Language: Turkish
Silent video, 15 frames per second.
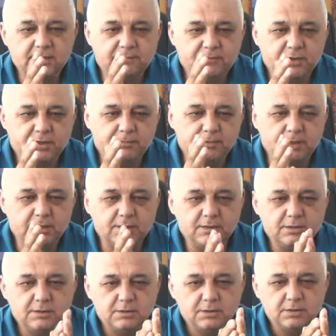hedeflerime
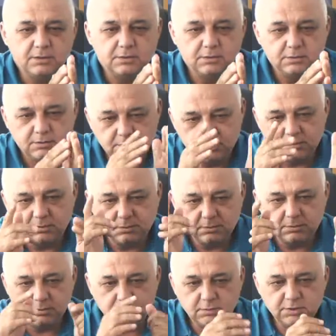e,
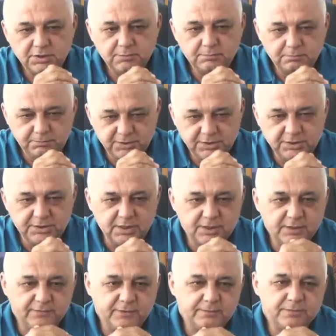birinci
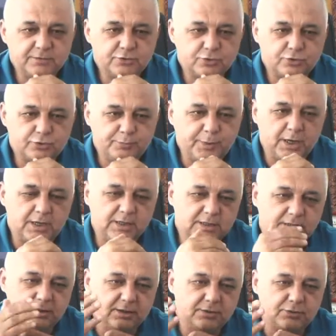hedefim Süper
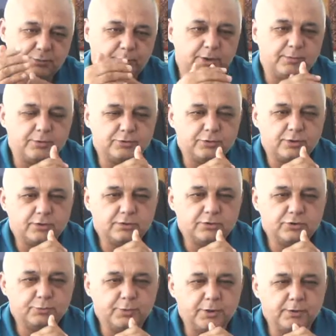Lig'di, Süper
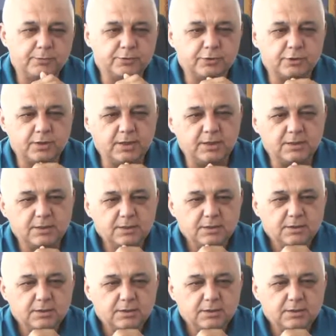Amatör'dü. Süper Amatör'e